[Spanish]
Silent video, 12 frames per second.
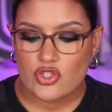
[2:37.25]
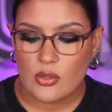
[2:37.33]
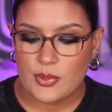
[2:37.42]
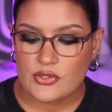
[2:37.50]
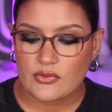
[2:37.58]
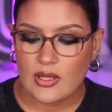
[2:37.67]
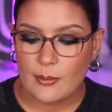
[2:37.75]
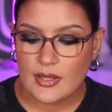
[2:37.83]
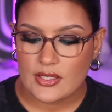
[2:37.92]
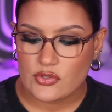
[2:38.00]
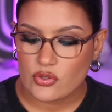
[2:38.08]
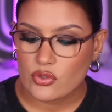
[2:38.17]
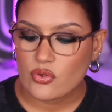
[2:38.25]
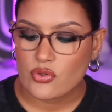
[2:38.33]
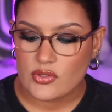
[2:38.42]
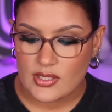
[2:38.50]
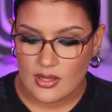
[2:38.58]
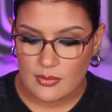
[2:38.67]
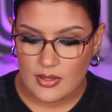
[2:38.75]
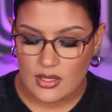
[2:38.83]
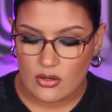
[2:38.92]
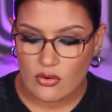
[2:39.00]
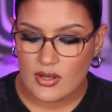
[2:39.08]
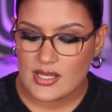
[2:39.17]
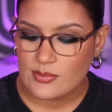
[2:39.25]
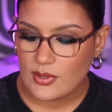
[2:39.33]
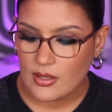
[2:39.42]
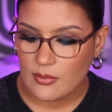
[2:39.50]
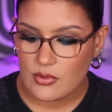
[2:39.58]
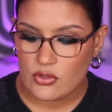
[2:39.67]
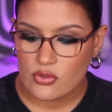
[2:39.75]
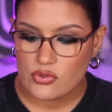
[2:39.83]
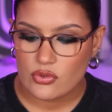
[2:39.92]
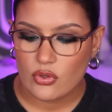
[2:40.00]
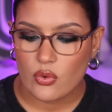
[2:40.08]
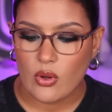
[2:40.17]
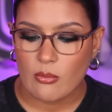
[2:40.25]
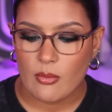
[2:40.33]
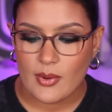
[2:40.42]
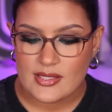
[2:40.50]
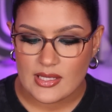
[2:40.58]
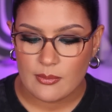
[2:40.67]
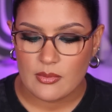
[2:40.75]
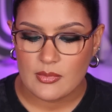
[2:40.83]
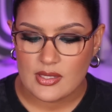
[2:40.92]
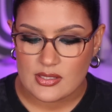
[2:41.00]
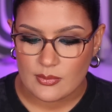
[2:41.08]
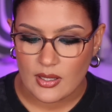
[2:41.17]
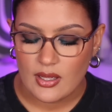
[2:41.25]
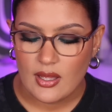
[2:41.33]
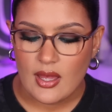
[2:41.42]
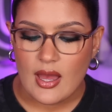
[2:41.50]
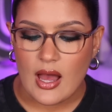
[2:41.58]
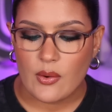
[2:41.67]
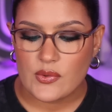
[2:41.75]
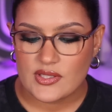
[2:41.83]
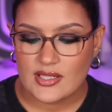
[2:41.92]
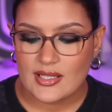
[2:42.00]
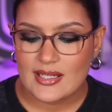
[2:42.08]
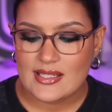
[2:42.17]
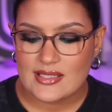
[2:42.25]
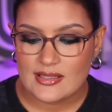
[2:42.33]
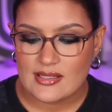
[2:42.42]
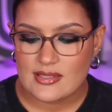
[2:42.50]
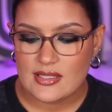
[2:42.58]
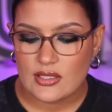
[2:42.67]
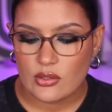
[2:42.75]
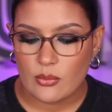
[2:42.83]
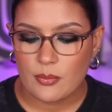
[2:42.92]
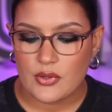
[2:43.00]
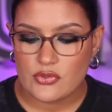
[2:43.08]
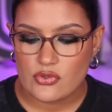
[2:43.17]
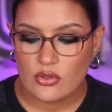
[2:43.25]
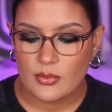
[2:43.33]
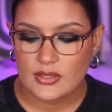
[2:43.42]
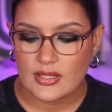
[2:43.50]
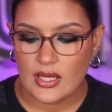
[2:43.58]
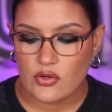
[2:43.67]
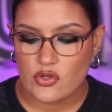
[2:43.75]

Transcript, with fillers: Yo personalmente estoy orgullosa de mi hijo, es maravilloso, lo amo más que a mí misma, aunque el cliché decirlo, pero esos comentarios